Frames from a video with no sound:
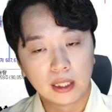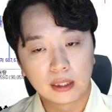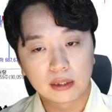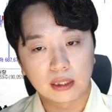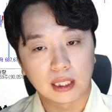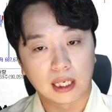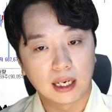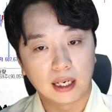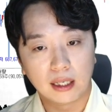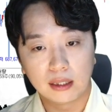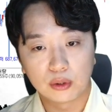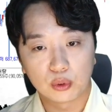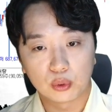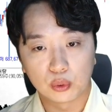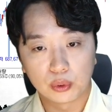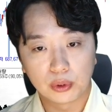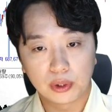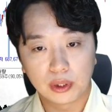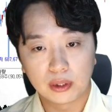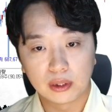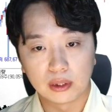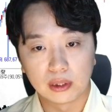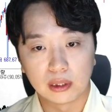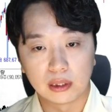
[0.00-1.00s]
장안 좋을
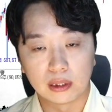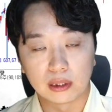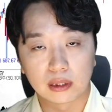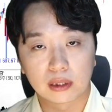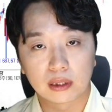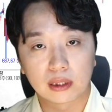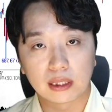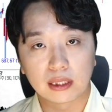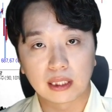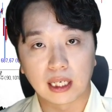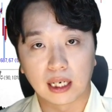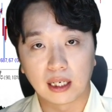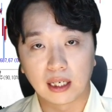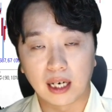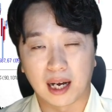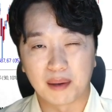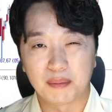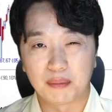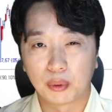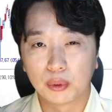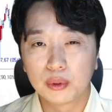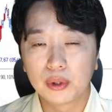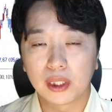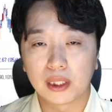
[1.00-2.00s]
때는 그냥 장을
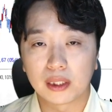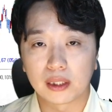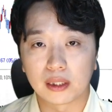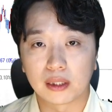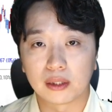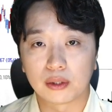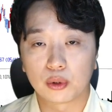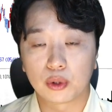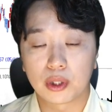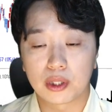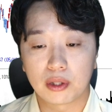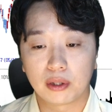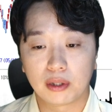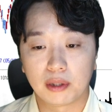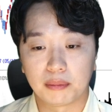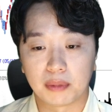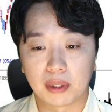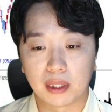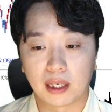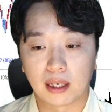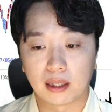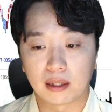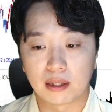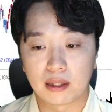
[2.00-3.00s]
안 보는 게 제일
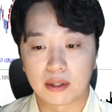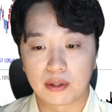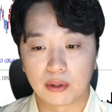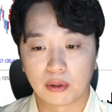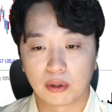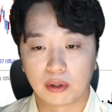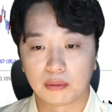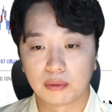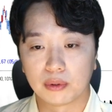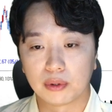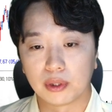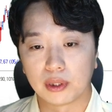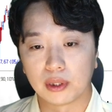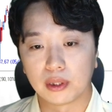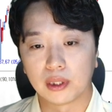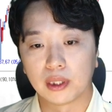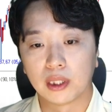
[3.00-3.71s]
최선입니다 그래서 여러분들이